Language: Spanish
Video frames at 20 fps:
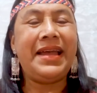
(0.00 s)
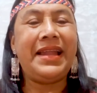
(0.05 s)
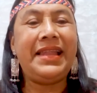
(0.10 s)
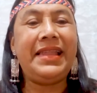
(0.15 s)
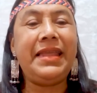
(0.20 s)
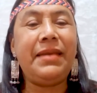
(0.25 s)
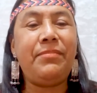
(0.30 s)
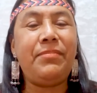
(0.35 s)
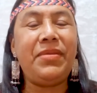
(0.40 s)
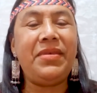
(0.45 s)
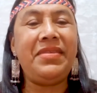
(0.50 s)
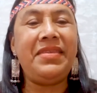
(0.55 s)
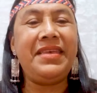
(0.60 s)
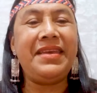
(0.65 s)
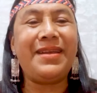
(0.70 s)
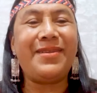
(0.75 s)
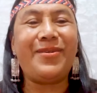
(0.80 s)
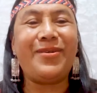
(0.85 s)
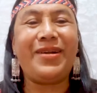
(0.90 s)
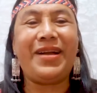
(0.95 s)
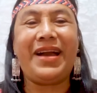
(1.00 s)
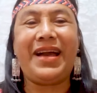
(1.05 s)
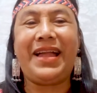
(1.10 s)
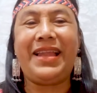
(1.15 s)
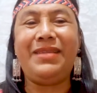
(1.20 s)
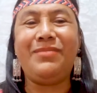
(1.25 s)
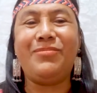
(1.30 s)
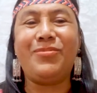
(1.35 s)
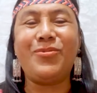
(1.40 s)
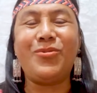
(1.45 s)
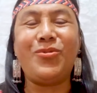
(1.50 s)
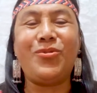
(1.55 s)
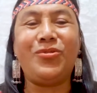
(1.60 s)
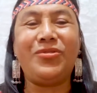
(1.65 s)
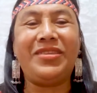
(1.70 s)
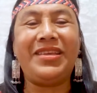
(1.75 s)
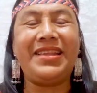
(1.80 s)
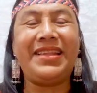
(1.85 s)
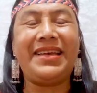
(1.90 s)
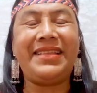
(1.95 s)
le pidieron al brujo
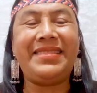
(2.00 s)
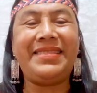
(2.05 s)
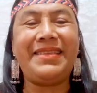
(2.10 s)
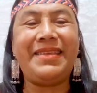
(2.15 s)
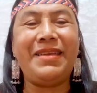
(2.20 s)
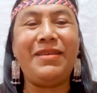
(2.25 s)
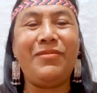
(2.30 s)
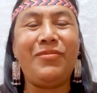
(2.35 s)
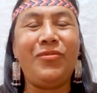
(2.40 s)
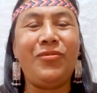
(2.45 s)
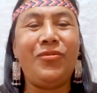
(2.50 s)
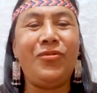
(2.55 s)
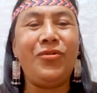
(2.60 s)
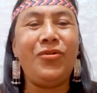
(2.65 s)
de la tribu